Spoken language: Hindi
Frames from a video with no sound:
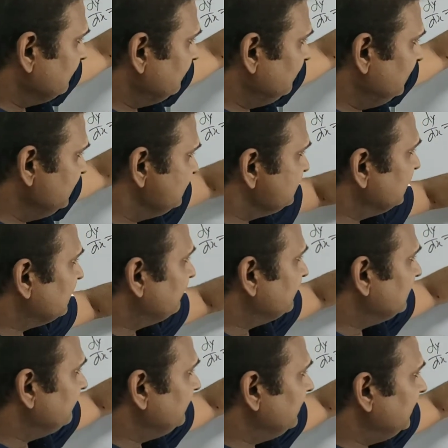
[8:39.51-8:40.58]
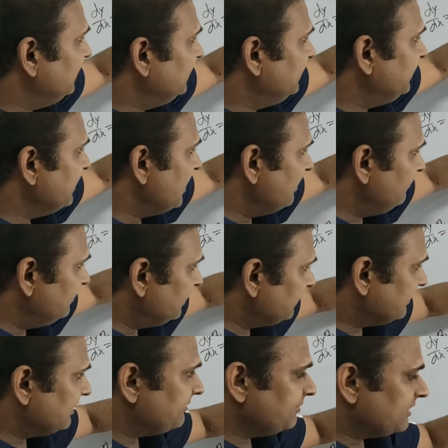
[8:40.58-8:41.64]
नीचे का मतलब एरिया
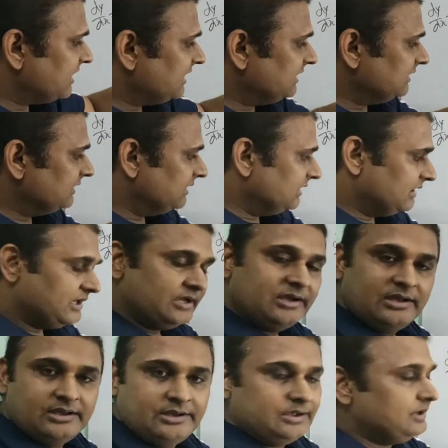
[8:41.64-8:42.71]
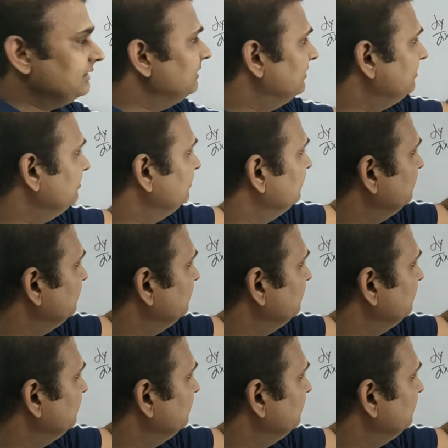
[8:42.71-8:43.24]
अंडर कर्व का ए,